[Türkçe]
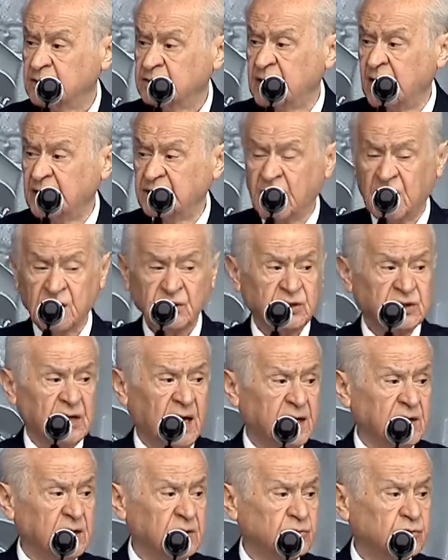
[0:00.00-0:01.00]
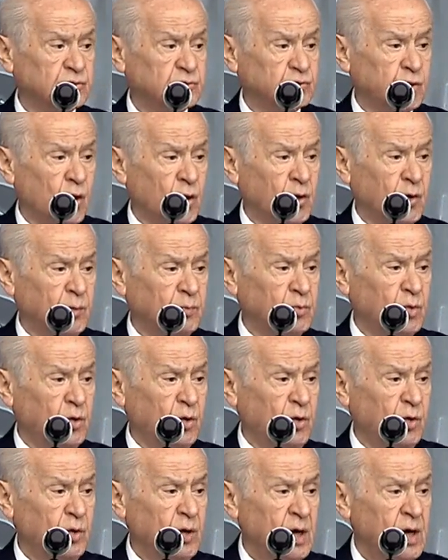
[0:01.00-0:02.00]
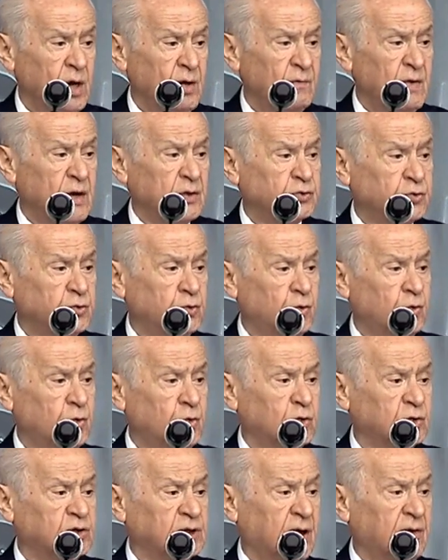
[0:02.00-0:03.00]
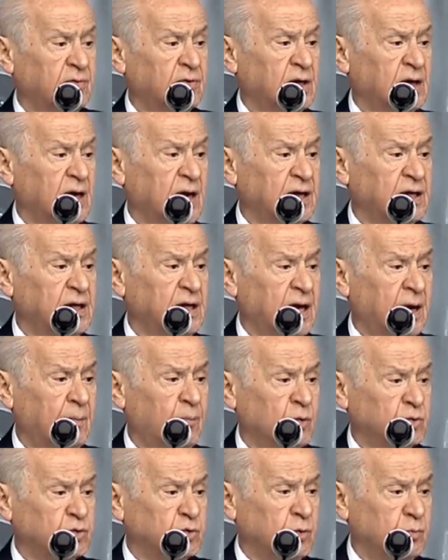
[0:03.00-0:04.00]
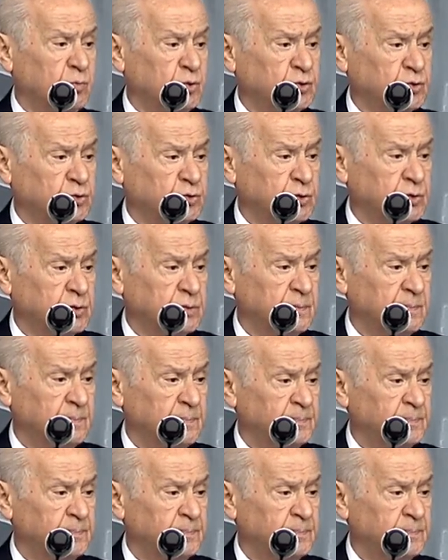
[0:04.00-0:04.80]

Dadaşların sorumlu ve şuurlu tavırlarıyla bozulmuştur.